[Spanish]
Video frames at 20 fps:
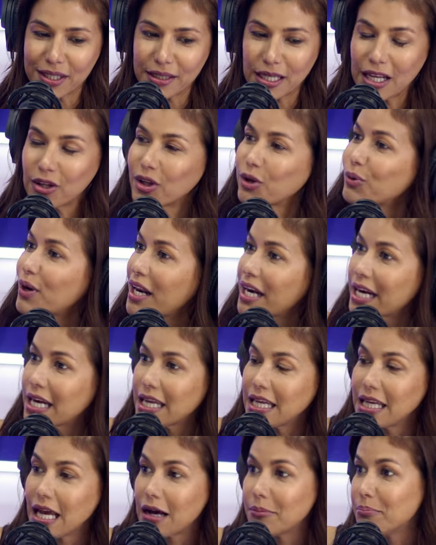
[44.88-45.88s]
porque tienen una
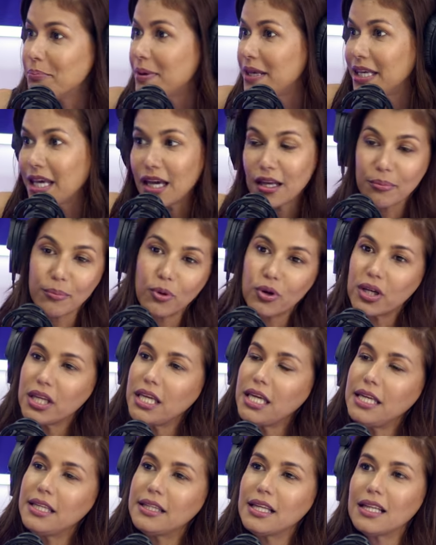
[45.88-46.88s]
energía bien
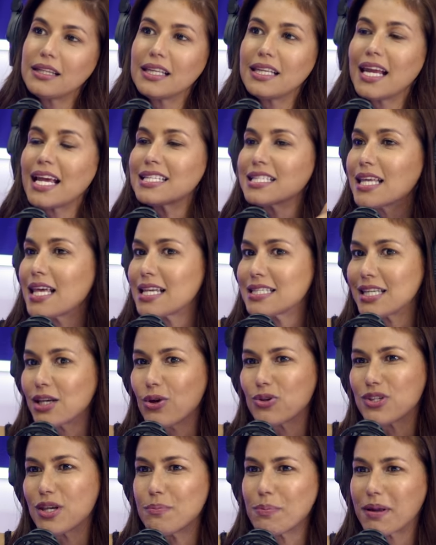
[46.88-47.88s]
bonita, tienen ese
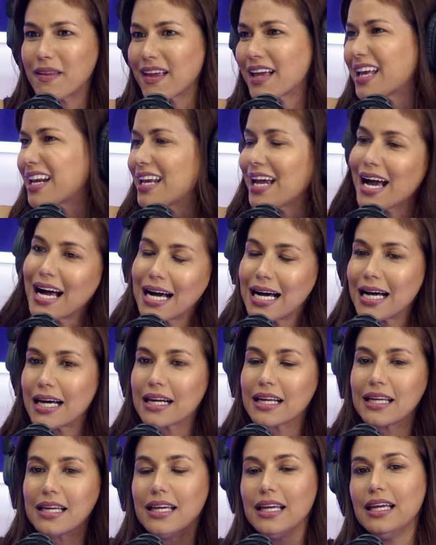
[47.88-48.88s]
deseo siempre de
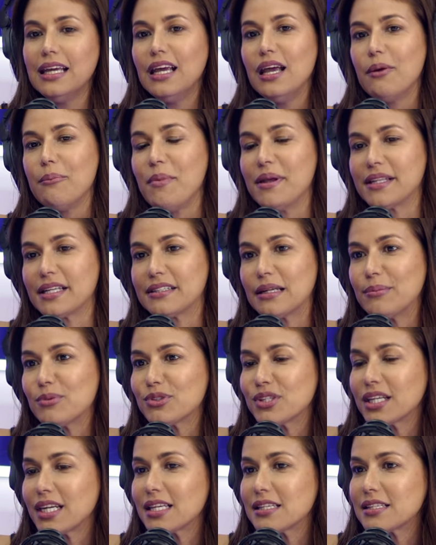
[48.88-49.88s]
crear. Eh, mientras
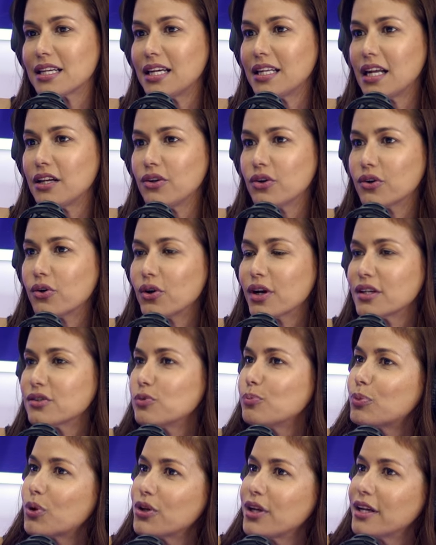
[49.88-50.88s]
estamos en escena, yo creo que es
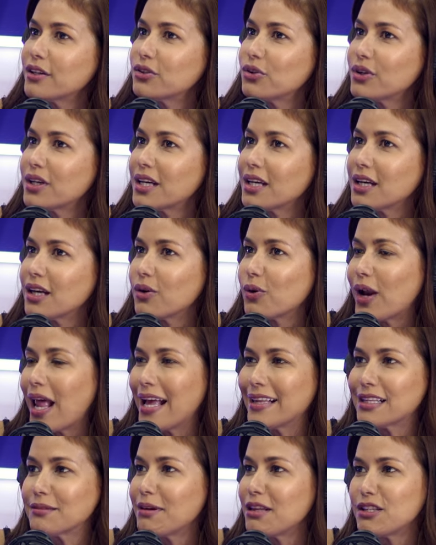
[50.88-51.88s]
un proyecto que la
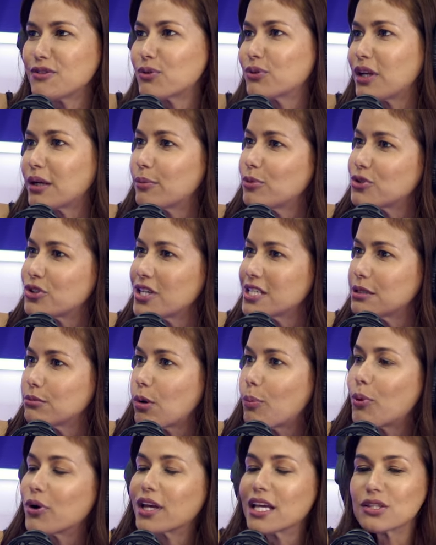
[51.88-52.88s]
gente va a disfrutar
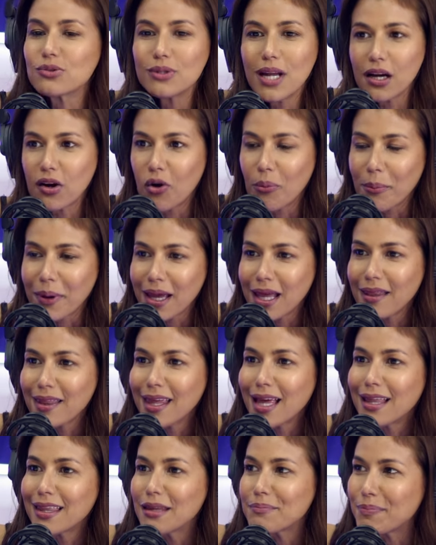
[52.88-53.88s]
muchísimo, porque es una
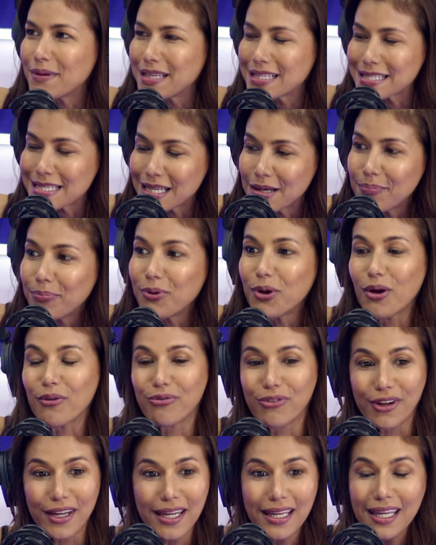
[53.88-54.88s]
comedia de principio a
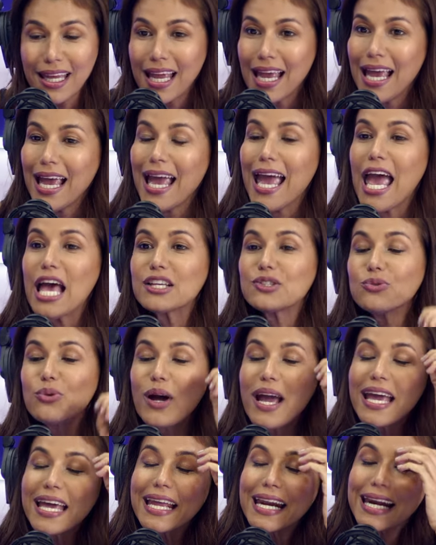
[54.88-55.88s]
fin, es
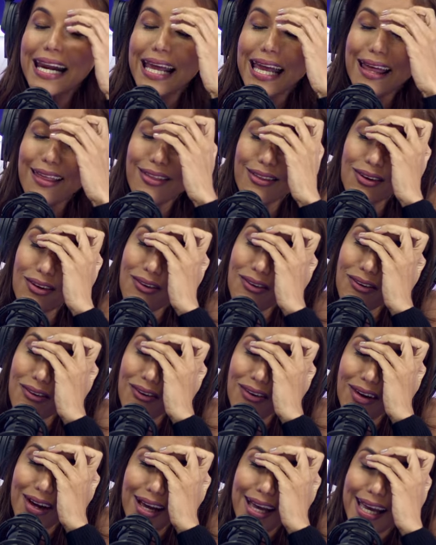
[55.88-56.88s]
un enredo
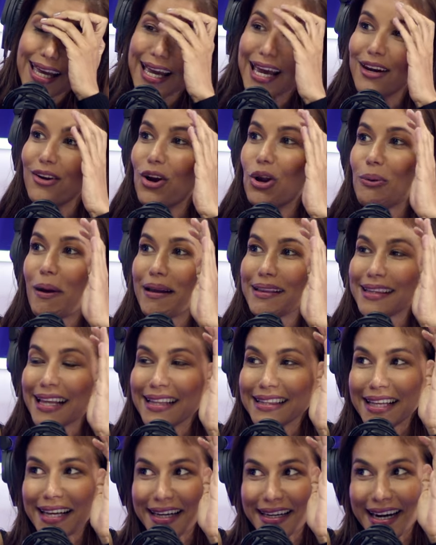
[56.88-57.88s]
que no lo va a
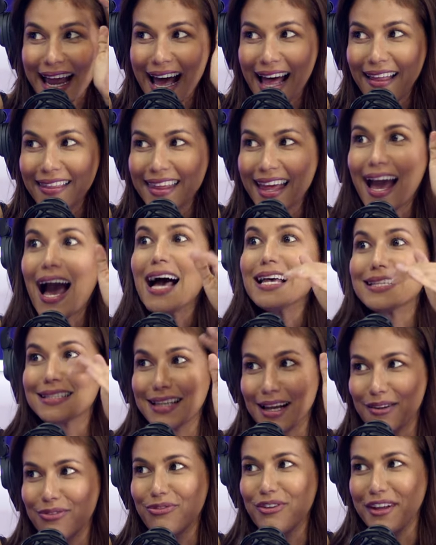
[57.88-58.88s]
entender nadie
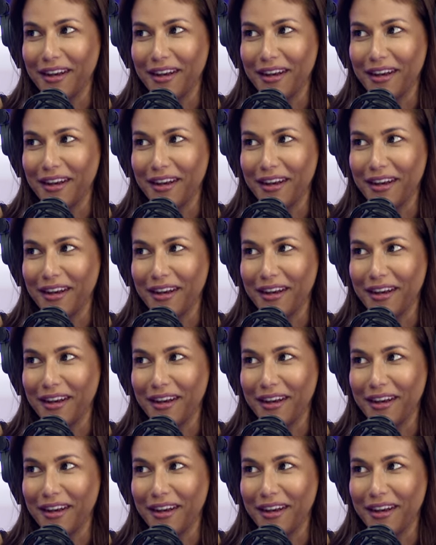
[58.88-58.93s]
hasta el